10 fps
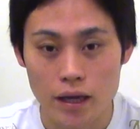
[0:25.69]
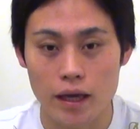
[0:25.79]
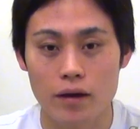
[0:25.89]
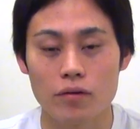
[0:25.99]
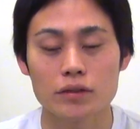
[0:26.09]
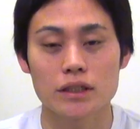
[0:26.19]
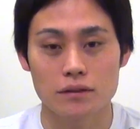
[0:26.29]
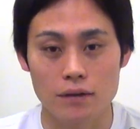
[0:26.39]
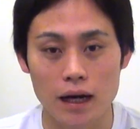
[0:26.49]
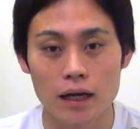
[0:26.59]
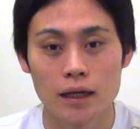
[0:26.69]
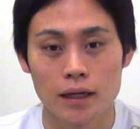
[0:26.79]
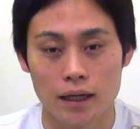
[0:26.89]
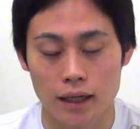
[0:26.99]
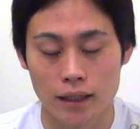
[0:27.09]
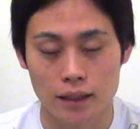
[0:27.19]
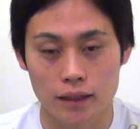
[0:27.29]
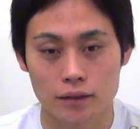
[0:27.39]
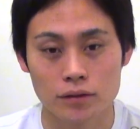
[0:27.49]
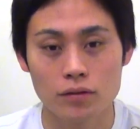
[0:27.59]
えー、本日は
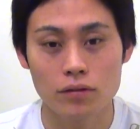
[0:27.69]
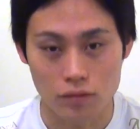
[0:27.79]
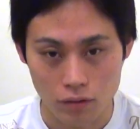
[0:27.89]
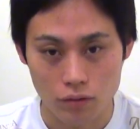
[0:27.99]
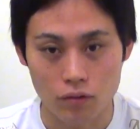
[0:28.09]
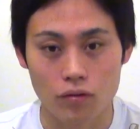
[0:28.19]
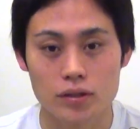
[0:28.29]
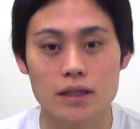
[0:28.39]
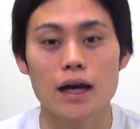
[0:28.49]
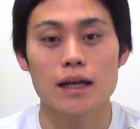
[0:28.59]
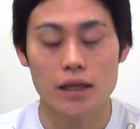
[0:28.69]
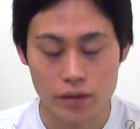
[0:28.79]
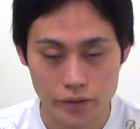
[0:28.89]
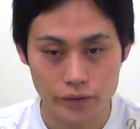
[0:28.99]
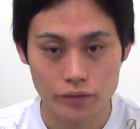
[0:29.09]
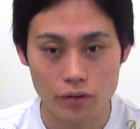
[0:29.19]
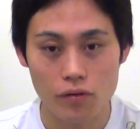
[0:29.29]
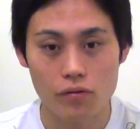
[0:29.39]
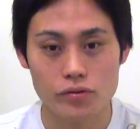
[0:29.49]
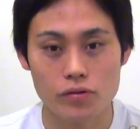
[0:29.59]
あクロールのスカーリング
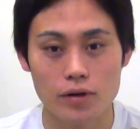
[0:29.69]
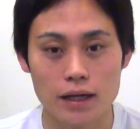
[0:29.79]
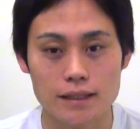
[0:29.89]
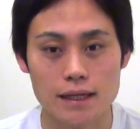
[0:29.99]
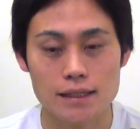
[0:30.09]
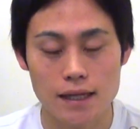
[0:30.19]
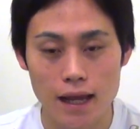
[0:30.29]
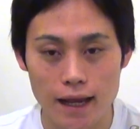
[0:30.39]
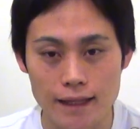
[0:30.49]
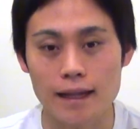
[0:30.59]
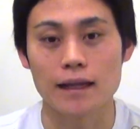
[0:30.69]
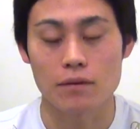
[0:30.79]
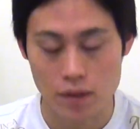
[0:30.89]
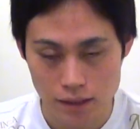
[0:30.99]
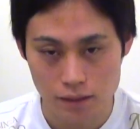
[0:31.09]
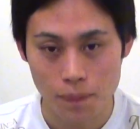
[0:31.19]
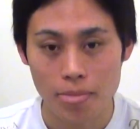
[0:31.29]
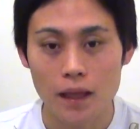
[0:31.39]
をご紹介させていただきます。